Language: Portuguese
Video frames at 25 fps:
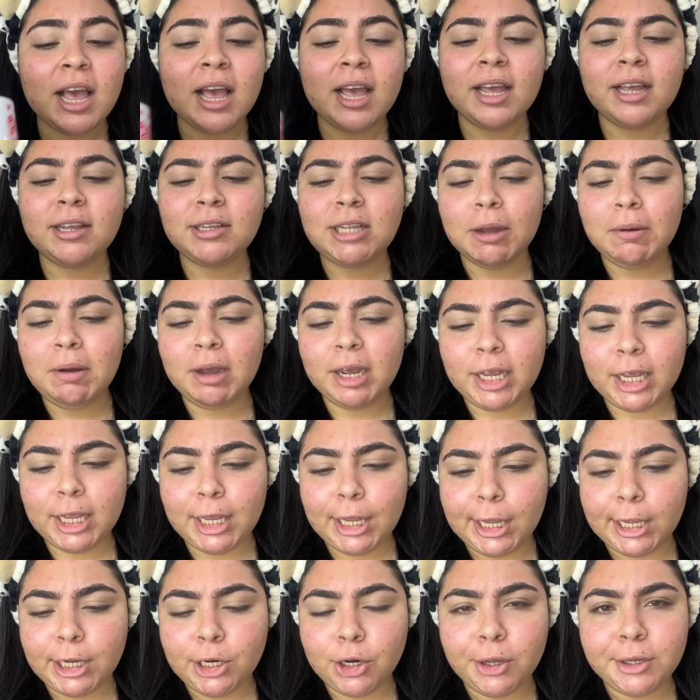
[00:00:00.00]
Então
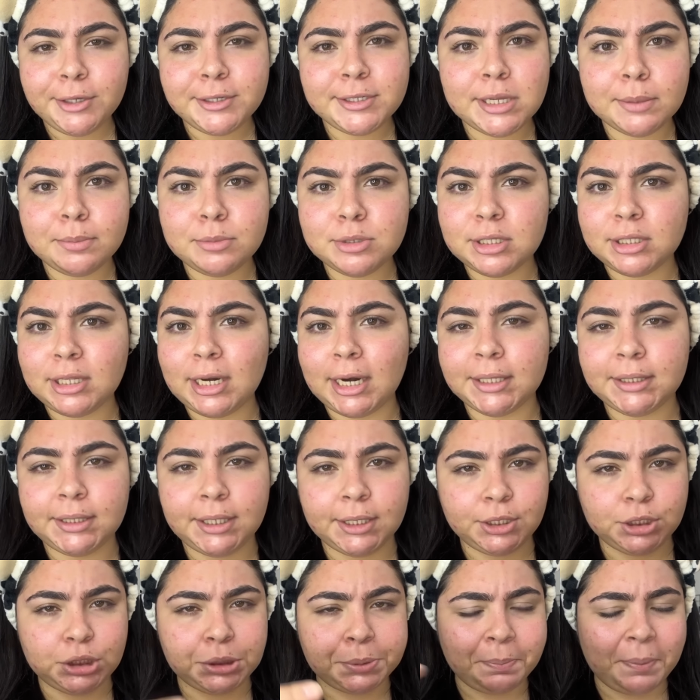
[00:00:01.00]
aqui nós temos
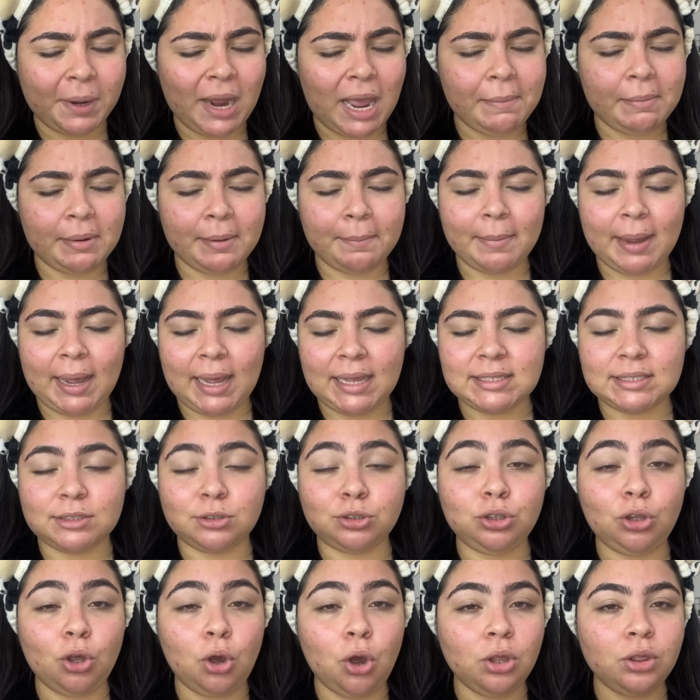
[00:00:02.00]
hidratante, primer, base,
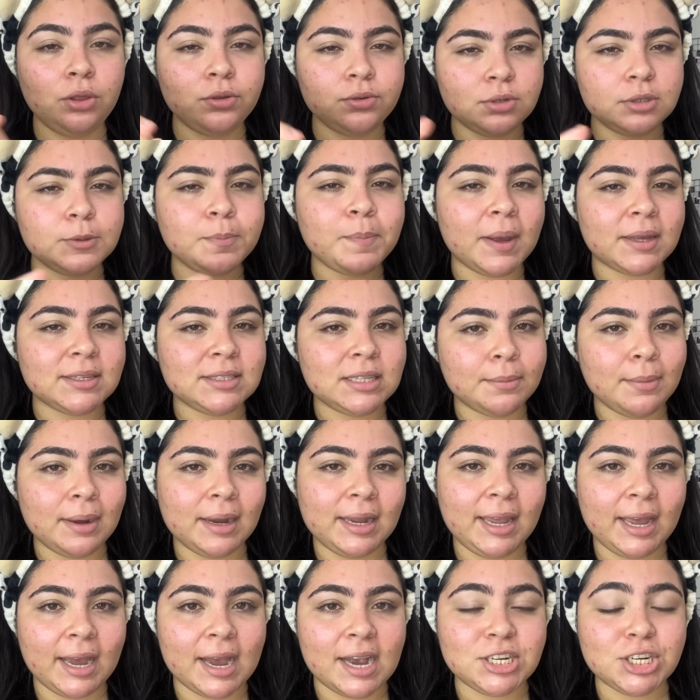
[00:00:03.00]
todos os passos da
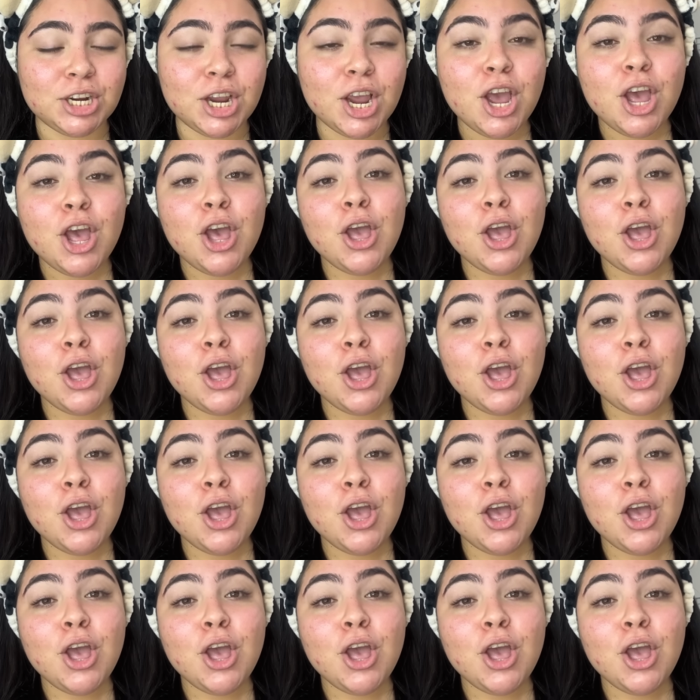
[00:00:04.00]
maquiagem.